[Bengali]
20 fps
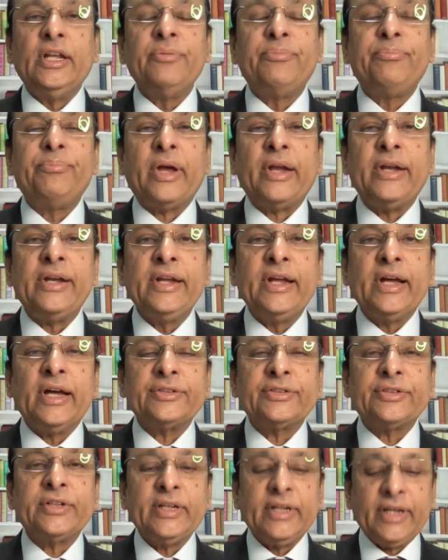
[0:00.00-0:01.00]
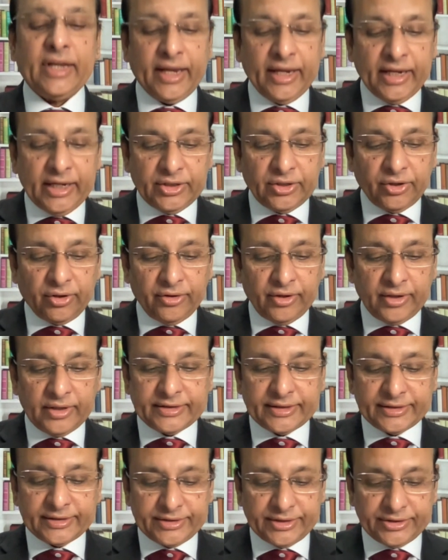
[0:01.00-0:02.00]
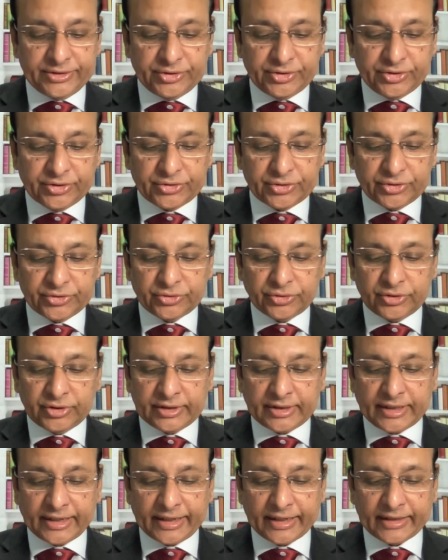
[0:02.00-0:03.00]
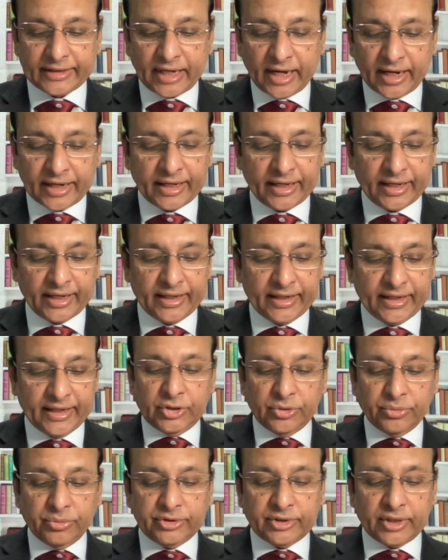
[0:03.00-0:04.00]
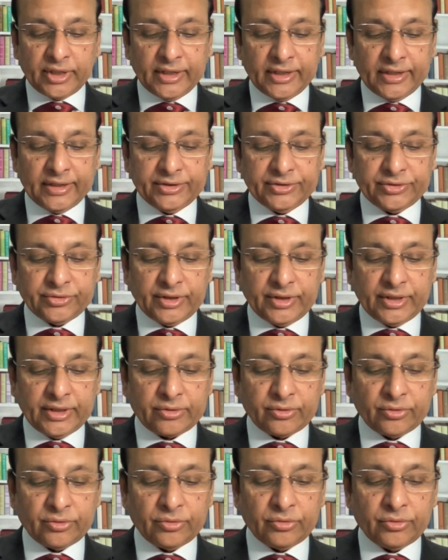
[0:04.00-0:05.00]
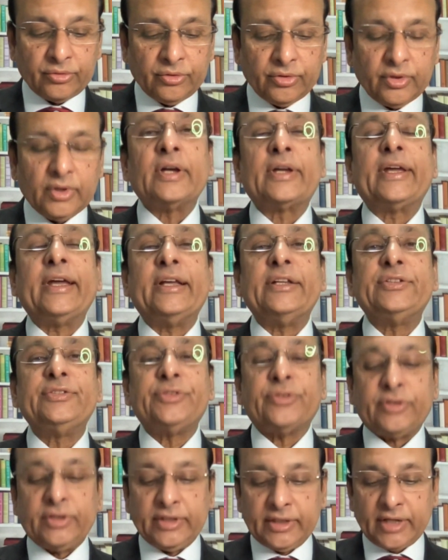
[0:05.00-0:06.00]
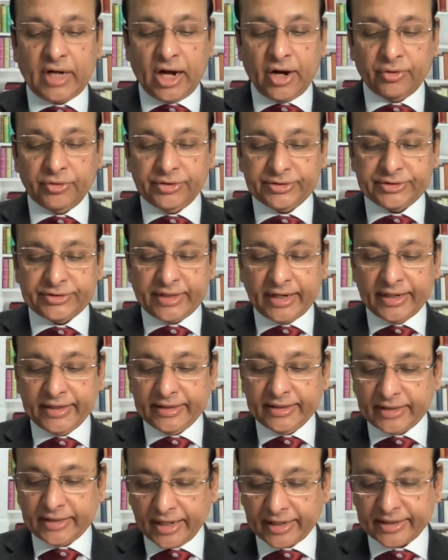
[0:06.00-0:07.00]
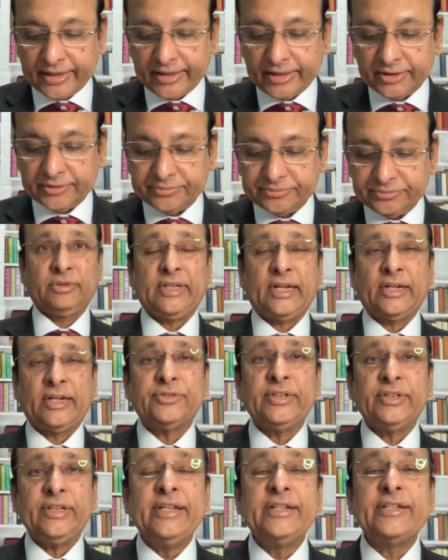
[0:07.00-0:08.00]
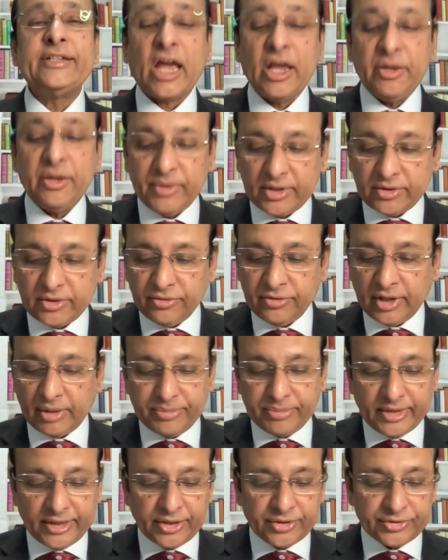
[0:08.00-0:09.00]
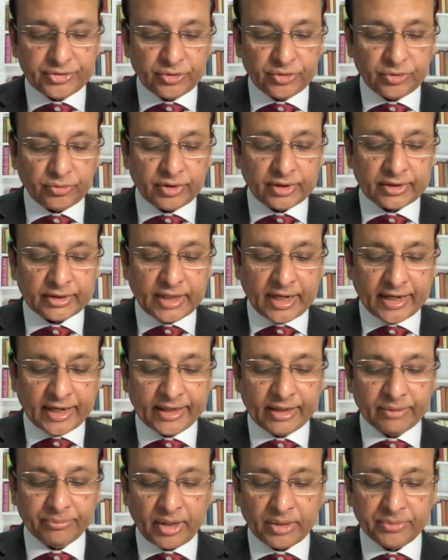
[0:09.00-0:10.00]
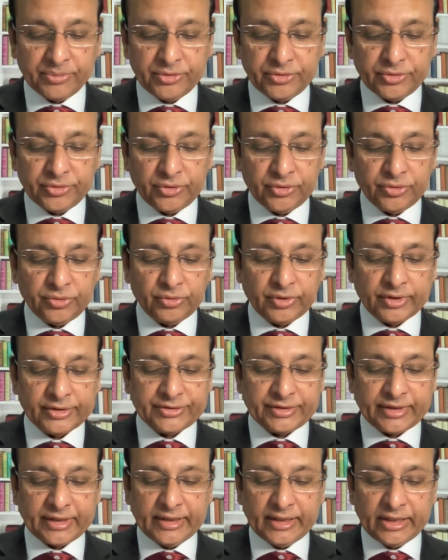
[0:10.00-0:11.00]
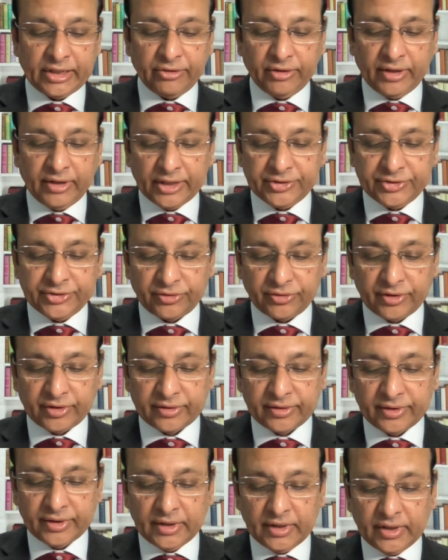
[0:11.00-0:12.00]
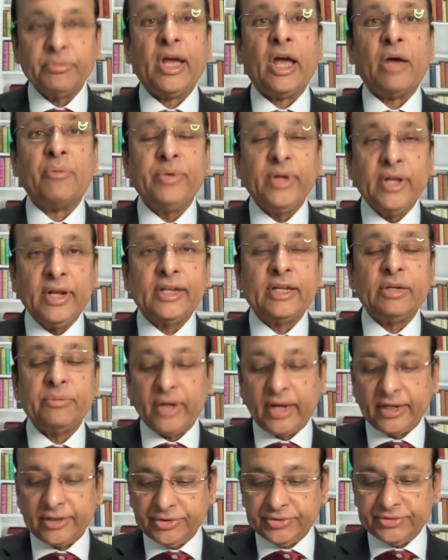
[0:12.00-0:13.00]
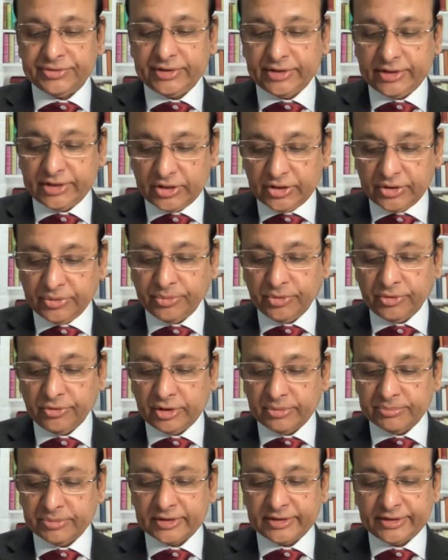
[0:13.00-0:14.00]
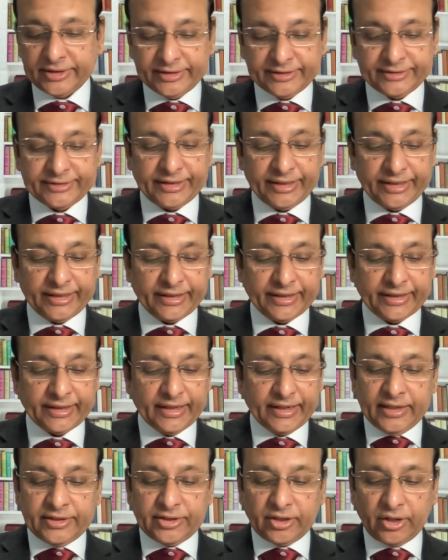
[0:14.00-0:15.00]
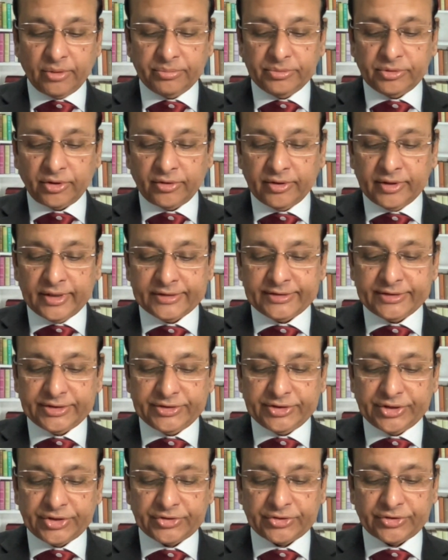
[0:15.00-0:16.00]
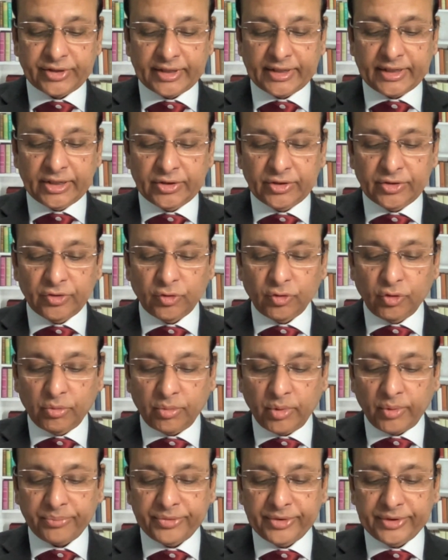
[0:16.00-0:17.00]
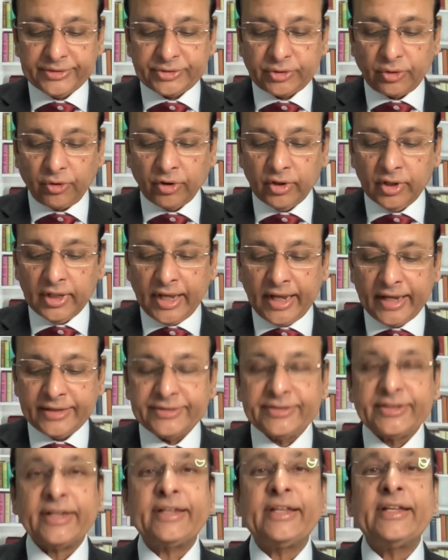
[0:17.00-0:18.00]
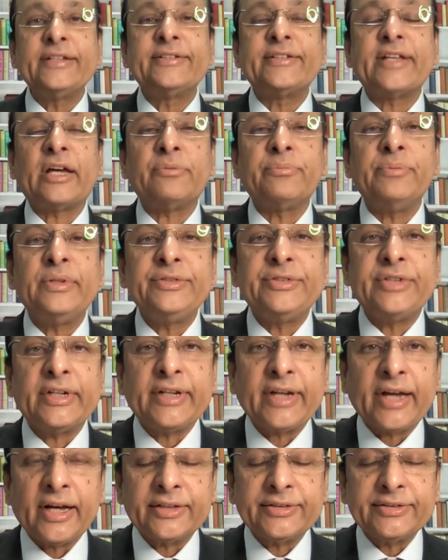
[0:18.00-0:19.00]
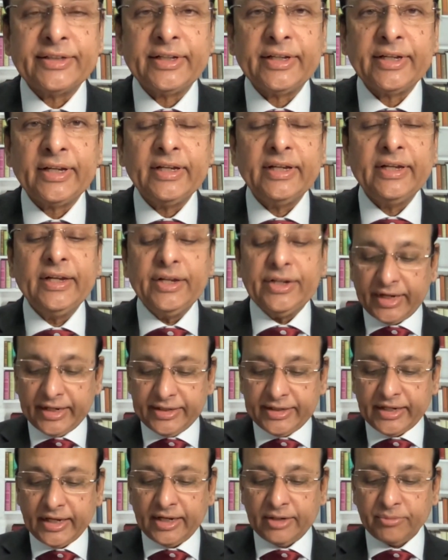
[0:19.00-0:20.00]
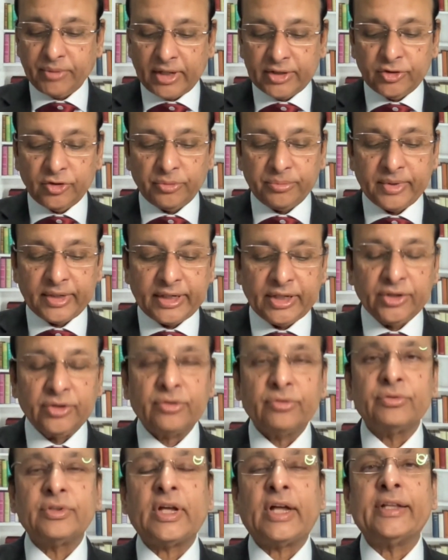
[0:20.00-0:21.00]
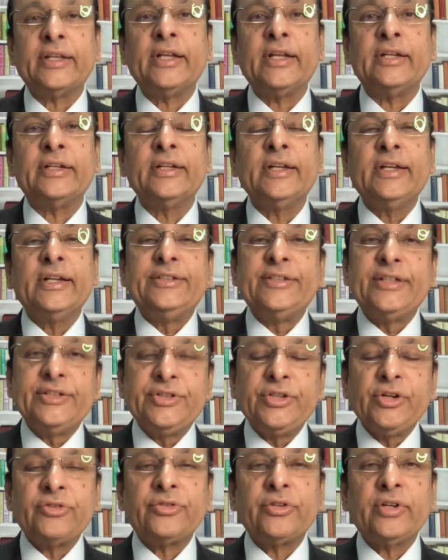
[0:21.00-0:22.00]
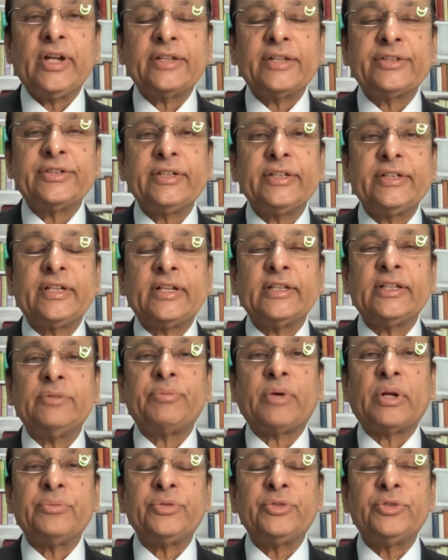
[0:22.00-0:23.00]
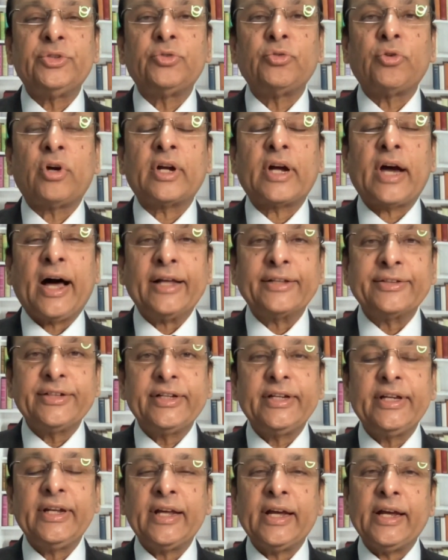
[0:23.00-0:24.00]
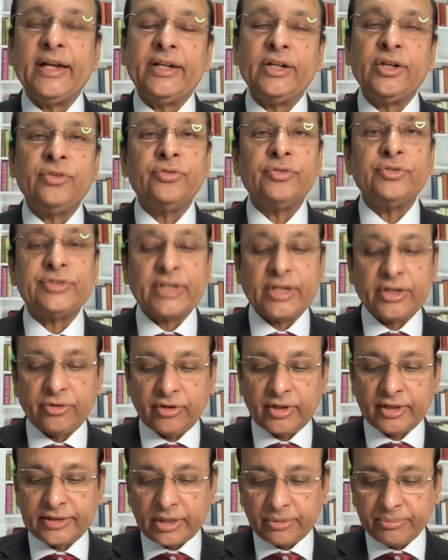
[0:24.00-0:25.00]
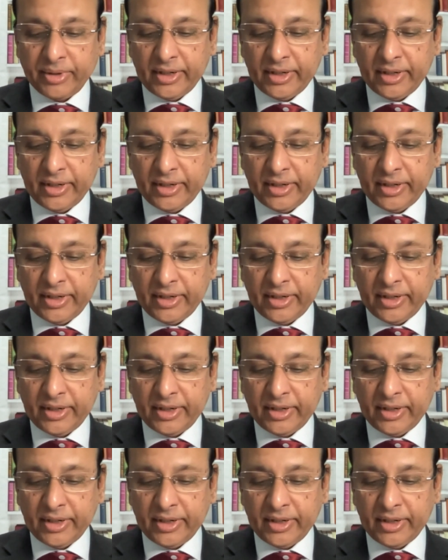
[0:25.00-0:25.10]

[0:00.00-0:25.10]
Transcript: লিভ পেন্ডিং আছে এই ধরনের যে সিচুয়েশন যদি থেকে থাকে ইন্ডিভিজুয়ালের যদি কোনো কেস uh, যদি আউটস্ট্যান্ডিং থাকে এবং তারা যদি ইন টাইমে কোনো অ্যাপ্লিকেশন করে থাকে পারমিশন টু স্টে ইন দ্য ইউকের জন্য কিংবা অ্যাপিল কিংবা অ্যাডমিনিস্ট্রেটিভ রিভিউ কিংবা থ্রি সি এইসব ধরনের সিচুয়েশনে কিন্তু হোম অফিস অনলাইন চেকিং সার্ভিস যেটা আছে সেইটার মাধ্যমে কিন্তু তাদের তাদের কি সিচুয়েশন আছে তাদের পারমিশন নেটওয়ার্ক আছে কিনা এটা কিন্তু চেক করা